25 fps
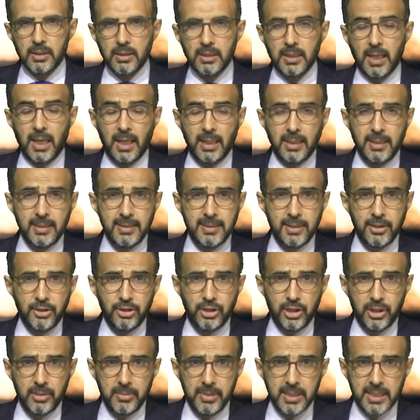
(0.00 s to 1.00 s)
Değerli
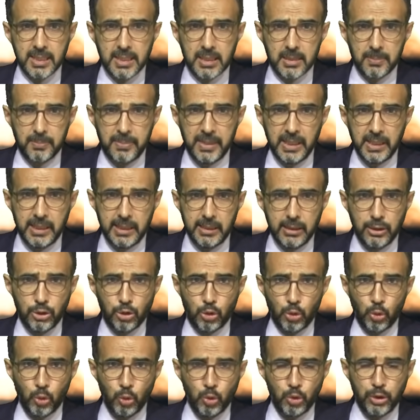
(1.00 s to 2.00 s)
izleyicilerimiz
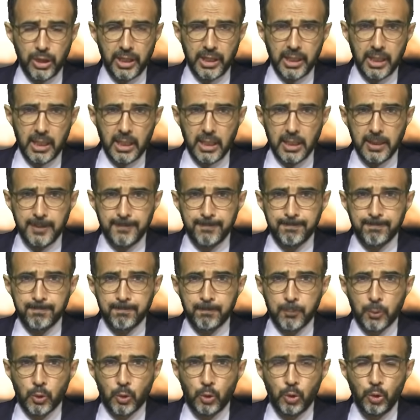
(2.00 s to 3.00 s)
bildiğiniz üzere
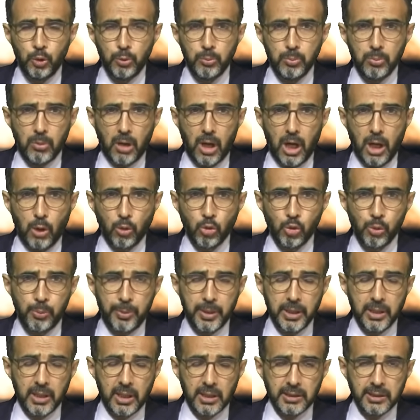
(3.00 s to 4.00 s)
tüm
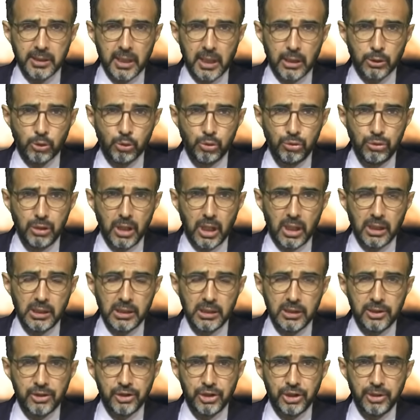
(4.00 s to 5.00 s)
Avrupa'yı hatta
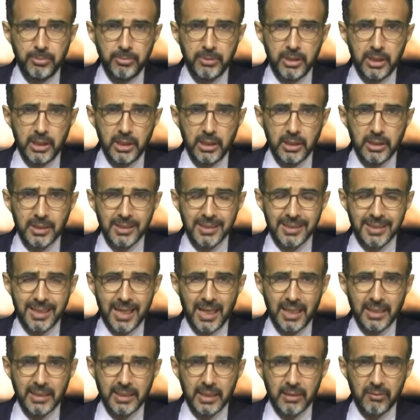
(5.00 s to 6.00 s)
dünyayı şimdi
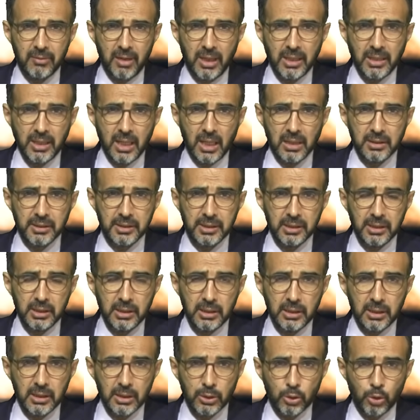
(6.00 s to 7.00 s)
delta
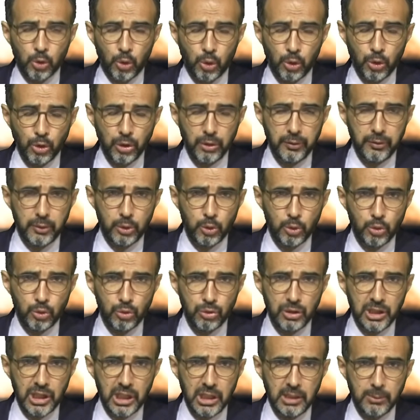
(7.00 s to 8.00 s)
varyantı
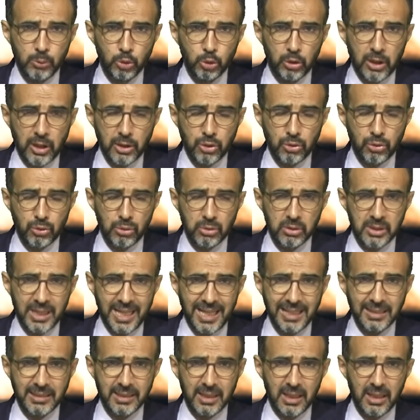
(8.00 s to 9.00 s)
koronavirüsün yeni mutasyonu
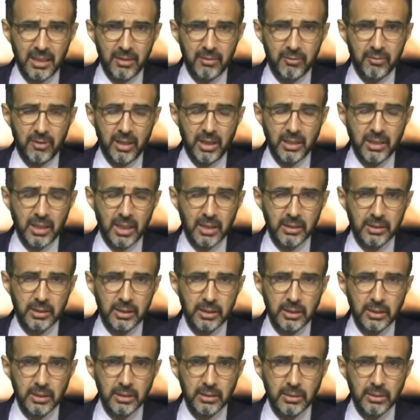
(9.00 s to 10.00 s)
delta
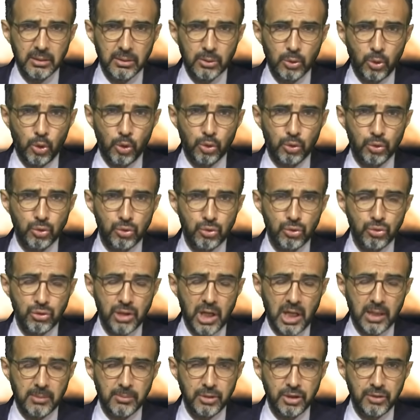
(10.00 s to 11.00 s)
varyantı korkusu
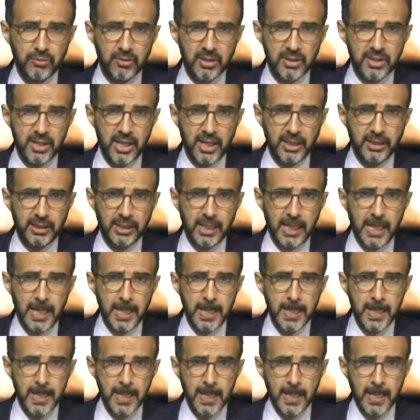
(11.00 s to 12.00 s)
sarmış vaziyette.